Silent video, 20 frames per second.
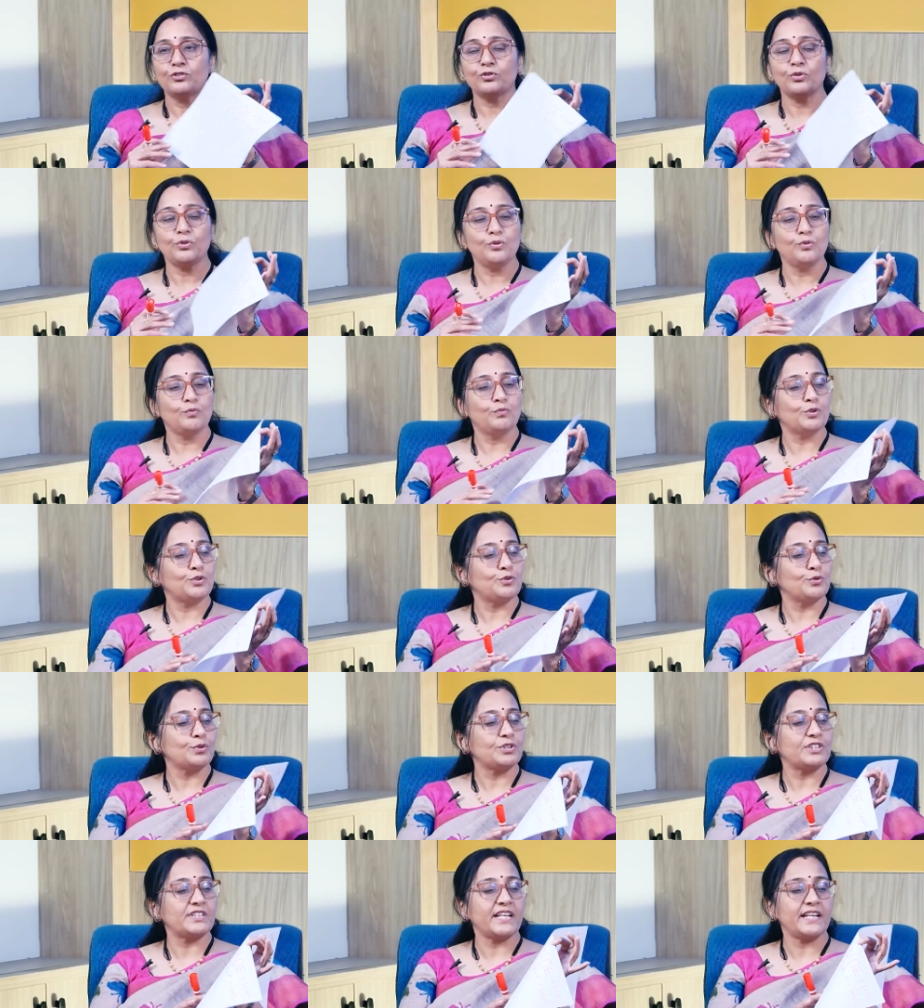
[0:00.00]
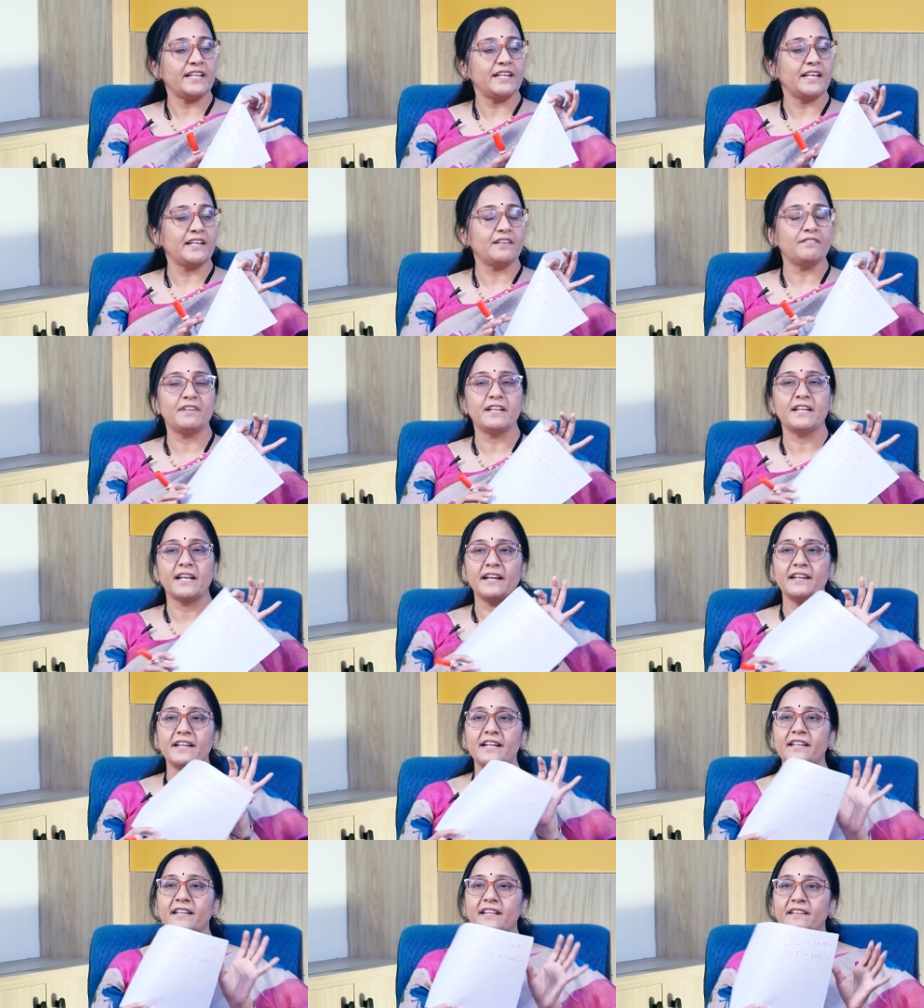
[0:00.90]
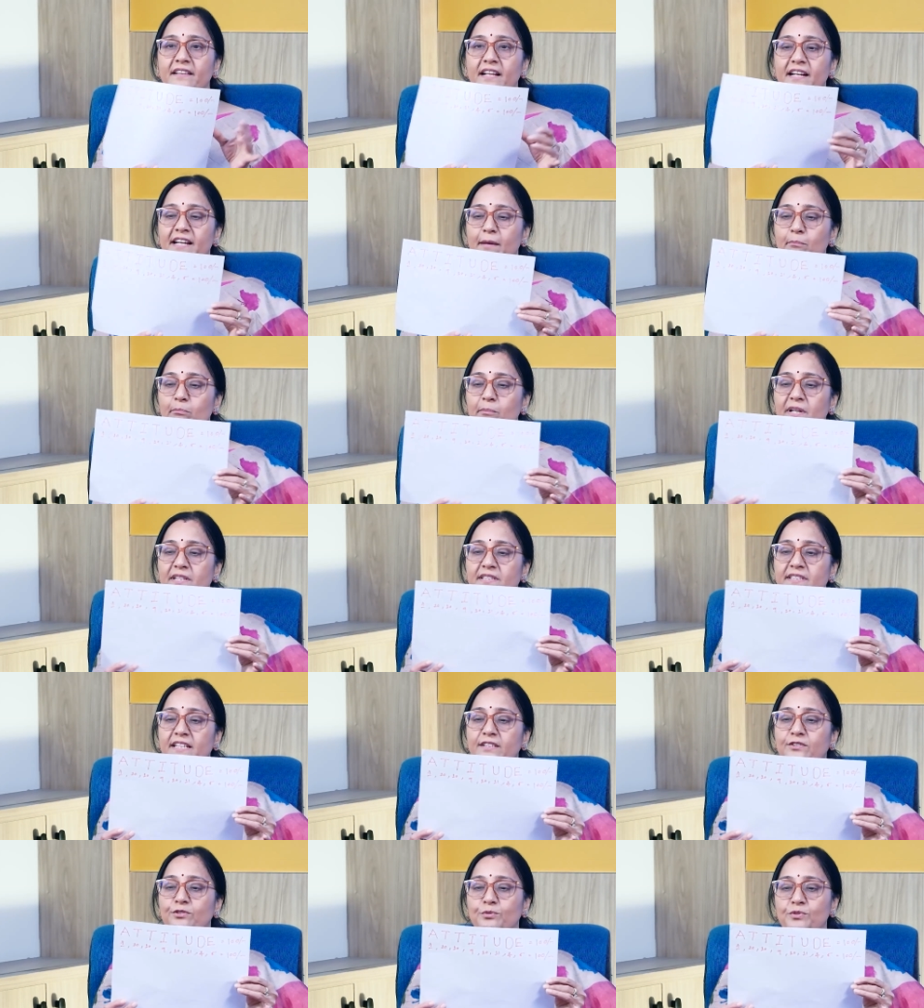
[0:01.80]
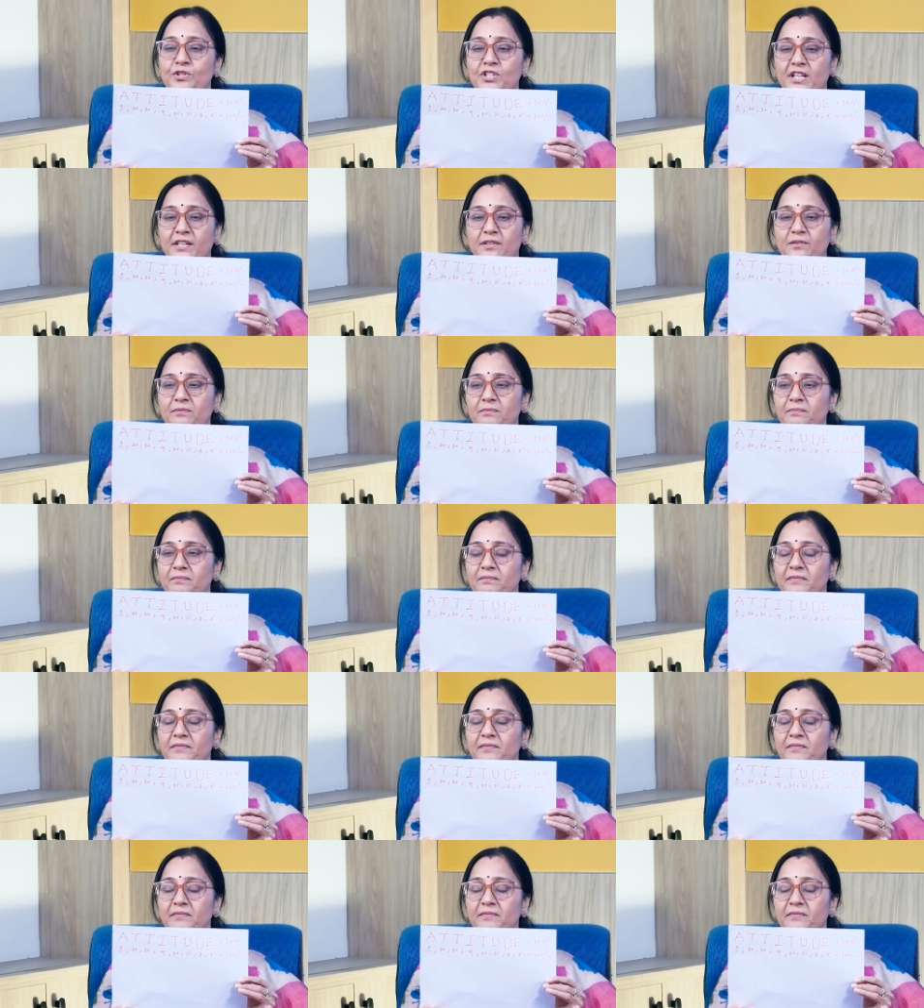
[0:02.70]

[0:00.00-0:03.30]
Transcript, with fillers: సో నువ్వు చూస్తే నేను వీటన్నిటి కింద నెంబర్స్ వేసి ఉంచాను